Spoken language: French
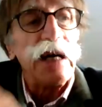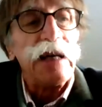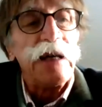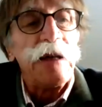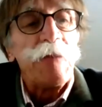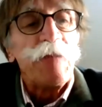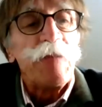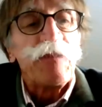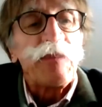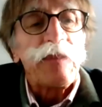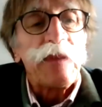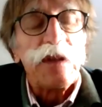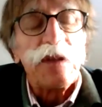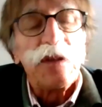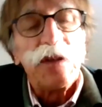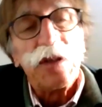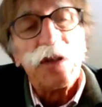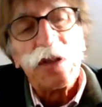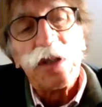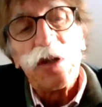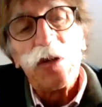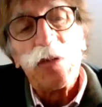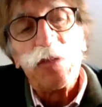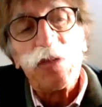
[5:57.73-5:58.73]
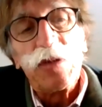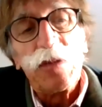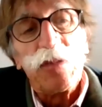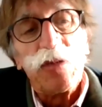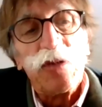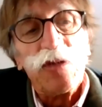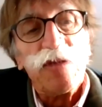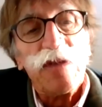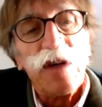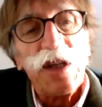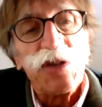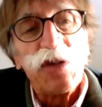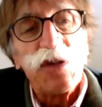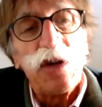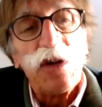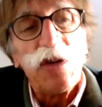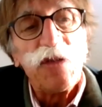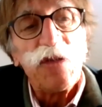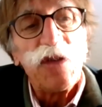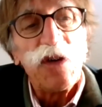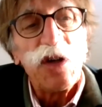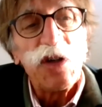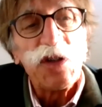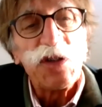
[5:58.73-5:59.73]
a déjà depuis plus de 20
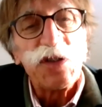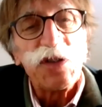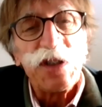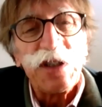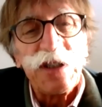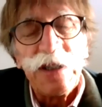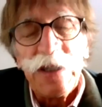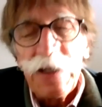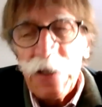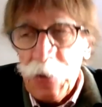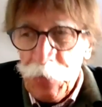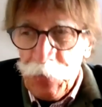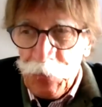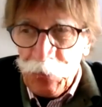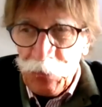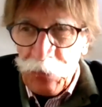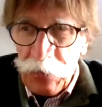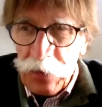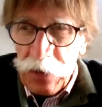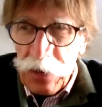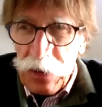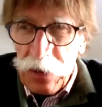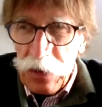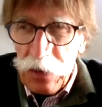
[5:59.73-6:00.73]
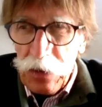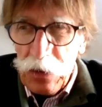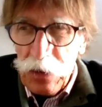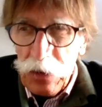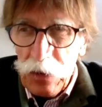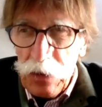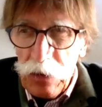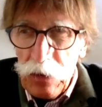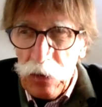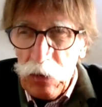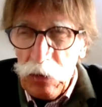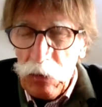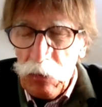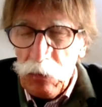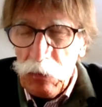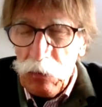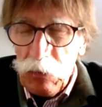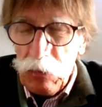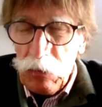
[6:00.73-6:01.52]
ans en France des euh,